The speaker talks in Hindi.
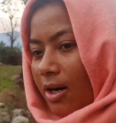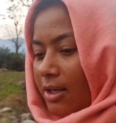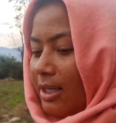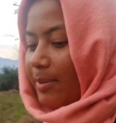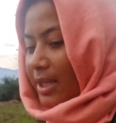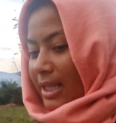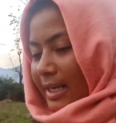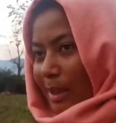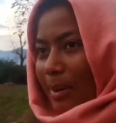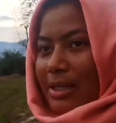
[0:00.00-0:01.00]
और ये मेरे दिल
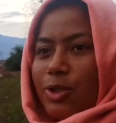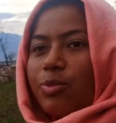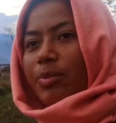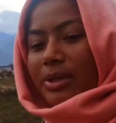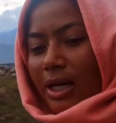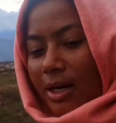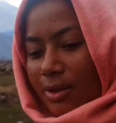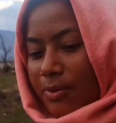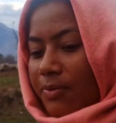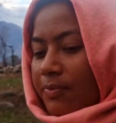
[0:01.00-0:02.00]
की बात है जो मैं बता
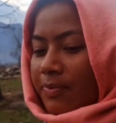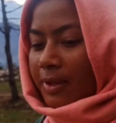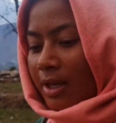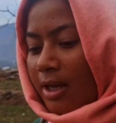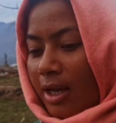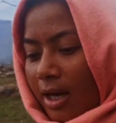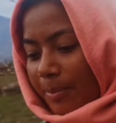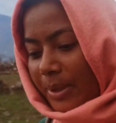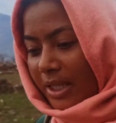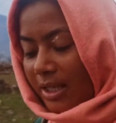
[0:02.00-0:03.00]
रही हूँ अब
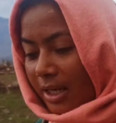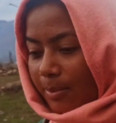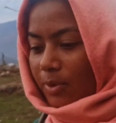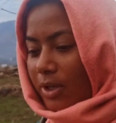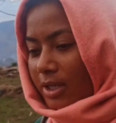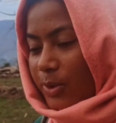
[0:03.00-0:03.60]
पता नहीं आप लोग क्या